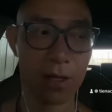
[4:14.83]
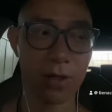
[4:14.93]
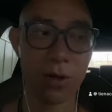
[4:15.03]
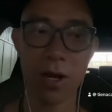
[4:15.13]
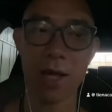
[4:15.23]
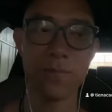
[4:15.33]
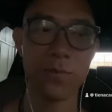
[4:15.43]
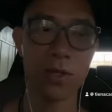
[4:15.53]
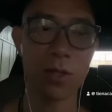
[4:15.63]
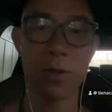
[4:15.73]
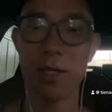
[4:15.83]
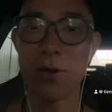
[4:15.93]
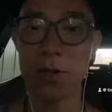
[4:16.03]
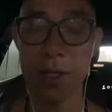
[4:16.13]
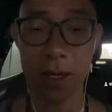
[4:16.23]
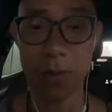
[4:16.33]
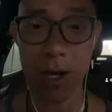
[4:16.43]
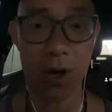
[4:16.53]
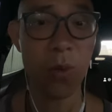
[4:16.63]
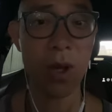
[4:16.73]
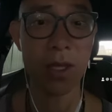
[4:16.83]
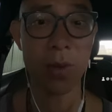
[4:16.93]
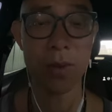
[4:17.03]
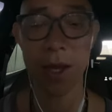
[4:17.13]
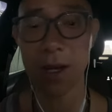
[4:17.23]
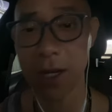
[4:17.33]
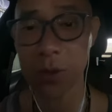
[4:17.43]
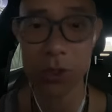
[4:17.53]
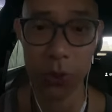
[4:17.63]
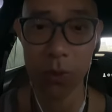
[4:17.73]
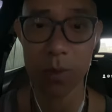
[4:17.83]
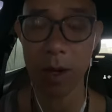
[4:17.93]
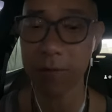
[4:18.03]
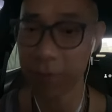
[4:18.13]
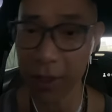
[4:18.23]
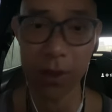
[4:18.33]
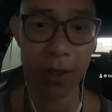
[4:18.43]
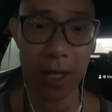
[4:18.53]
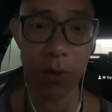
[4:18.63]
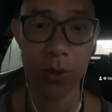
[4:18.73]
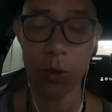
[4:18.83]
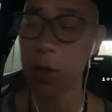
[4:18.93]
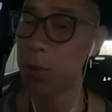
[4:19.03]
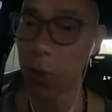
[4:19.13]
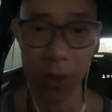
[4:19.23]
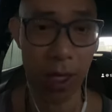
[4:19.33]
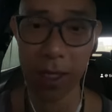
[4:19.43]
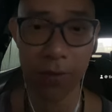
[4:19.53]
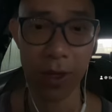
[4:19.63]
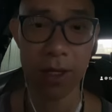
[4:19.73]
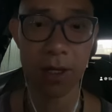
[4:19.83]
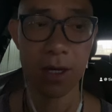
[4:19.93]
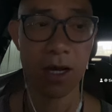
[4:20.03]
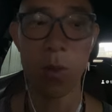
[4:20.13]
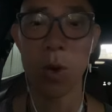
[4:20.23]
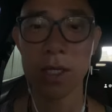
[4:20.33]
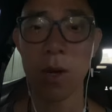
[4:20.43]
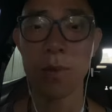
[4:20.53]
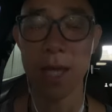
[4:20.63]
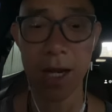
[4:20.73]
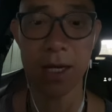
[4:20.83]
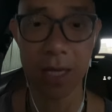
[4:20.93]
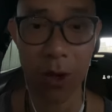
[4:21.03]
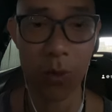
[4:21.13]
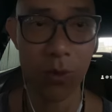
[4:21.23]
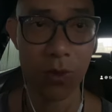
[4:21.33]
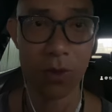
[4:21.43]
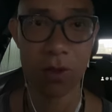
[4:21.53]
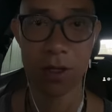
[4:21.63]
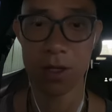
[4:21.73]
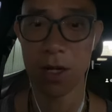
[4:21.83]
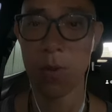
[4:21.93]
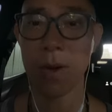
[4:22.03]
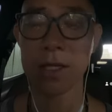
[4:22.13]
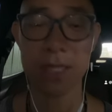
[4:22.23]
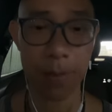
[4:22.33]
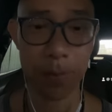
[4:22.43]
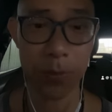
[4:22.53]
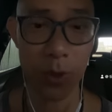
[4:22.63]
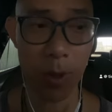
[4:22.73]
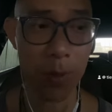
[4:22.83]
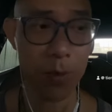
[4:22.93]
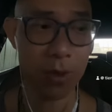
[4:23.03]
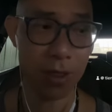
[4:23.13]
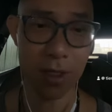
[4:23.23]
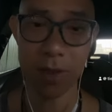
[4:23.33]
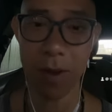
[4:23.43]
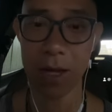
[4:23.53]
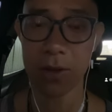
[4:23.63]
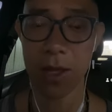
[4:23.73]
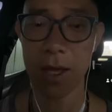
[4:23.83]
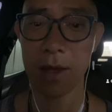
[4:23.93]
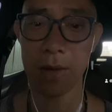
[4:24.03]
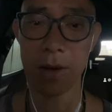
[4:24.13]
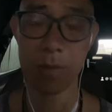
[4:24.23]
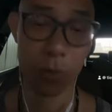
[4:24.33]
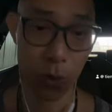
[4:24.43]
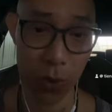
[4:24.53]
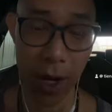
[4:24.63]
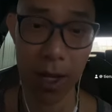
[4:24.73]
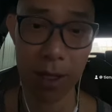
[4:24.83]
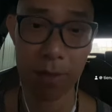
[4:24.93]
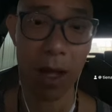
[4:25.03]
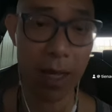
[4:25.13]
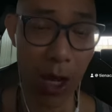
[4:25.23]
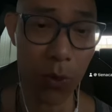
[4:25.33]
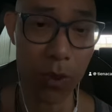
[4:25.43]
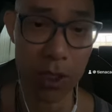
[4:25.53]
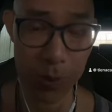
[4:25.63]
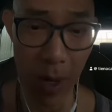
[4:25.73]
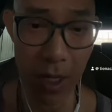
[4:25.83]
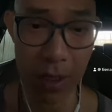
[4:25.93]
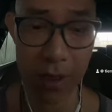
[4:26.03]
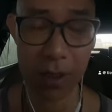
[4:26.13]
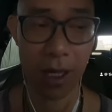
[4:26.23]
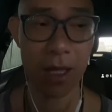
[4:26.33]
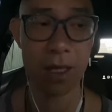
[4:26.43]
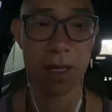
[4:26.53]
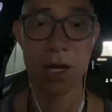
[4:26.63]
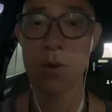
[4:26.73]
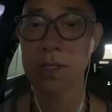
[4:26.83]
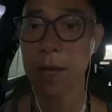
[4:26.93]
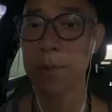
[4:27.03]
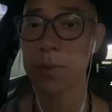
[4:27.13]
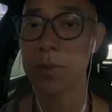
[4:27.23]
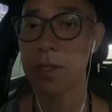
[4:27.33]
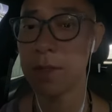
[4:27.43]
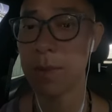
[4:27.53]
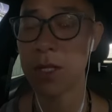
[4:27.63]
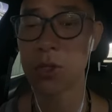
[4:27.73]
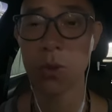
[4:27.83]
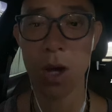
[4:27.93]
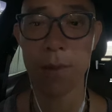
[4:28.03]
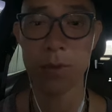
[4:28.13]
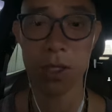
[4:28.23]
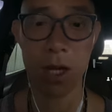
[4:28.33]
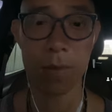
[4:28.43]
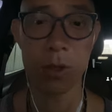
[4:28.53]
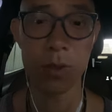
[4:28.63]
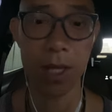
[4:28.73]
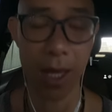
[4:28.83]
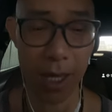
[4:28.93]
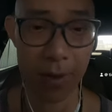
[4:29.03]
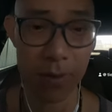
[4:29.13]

rõ ràng trong cái thị trường điện tử mà không quan trọng giá lên hoặc xuống bạn vẫn có thể tạo lợi nhuận mỗi ngày như vậy không quan trọng giá nó đi đâu nếu mà nó sập đúng không thì bạn có thể mua rẻ bán cao chơi spot ok nếu nó sập thì mình thu gom cho nhóm đầu tư dài hạn